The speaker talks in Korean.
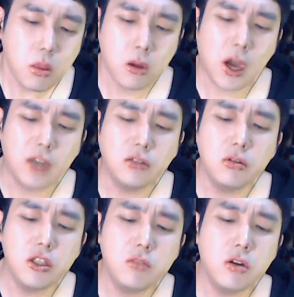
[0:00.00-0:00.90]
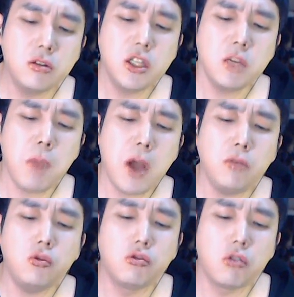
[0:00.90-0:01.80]
가서 드시면
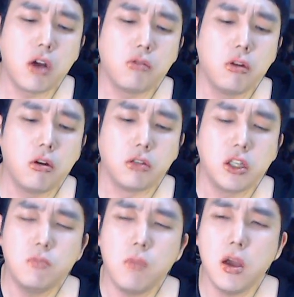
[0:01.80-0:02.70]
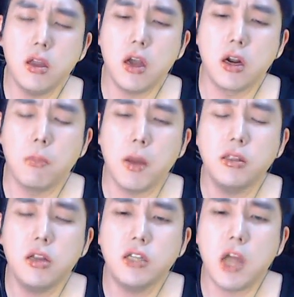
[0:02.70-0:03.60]
식빵도 주더라고요. 식빵에다 이렇게
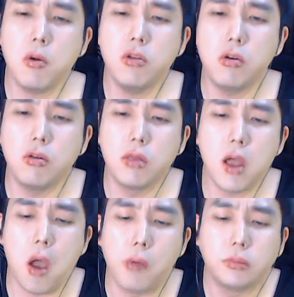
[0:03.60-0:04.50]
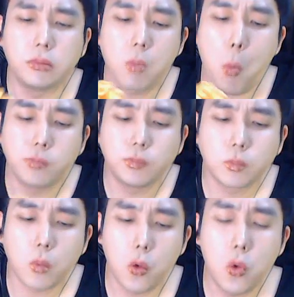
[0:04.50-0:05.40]
파스타를 싸먹는 건데
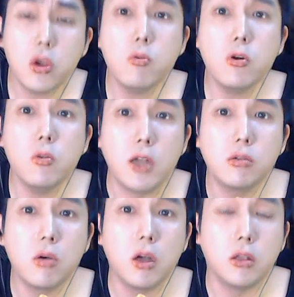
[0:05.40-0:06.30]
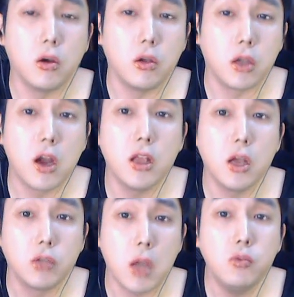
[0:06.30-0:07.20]
그렇게 먹어도 맛있을 것 같아요.
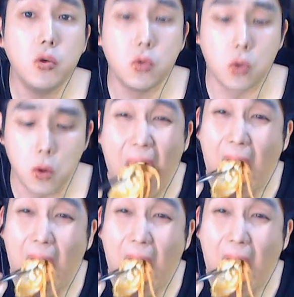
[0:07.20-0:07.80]
계란하고 삼 종으로.